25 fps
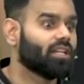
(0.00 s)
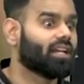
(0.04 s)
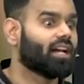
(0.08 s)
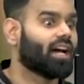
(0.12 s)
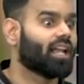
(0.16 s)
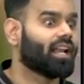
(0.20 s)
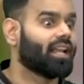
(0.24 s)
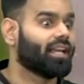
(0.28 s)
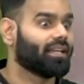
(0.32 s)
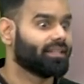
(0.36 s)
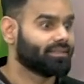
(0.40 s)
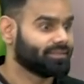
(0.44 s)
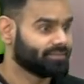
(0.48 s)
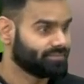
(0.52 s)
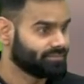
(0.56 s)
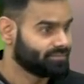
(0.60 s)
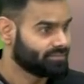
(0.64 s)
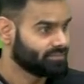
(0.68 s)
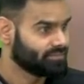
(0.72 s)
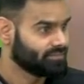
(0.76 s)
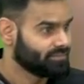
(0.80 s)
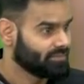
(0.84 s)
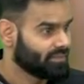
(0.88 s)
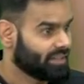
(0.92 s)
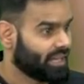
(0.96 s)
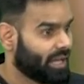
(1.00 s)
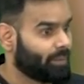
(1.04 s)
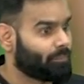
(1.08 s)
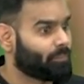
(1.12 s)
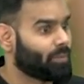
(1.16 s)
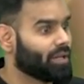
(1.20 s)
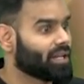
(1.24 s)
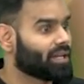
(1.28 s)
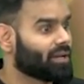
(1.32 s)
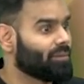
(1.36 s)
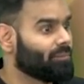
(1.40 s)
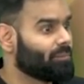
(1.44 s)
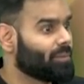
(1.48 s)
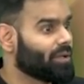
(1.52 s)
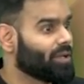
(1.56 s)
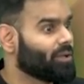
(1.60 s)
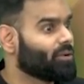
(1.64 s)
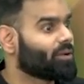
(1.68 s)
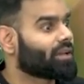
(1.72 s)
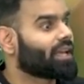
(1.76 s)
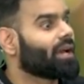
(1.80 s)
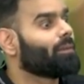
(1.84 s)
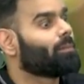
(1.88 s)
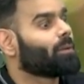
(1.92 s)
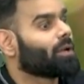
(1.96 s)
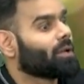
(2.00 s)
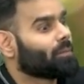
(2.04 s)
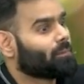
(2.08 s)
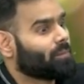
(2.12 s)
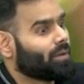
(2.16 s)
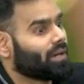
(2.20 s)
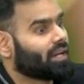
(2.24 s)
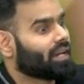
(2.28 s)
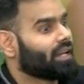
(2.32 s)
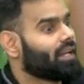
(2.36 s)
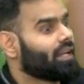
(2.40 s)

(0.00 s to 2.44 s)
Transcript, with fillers: दिखाना है एप्पल कंपनी को क्या फर्क पड़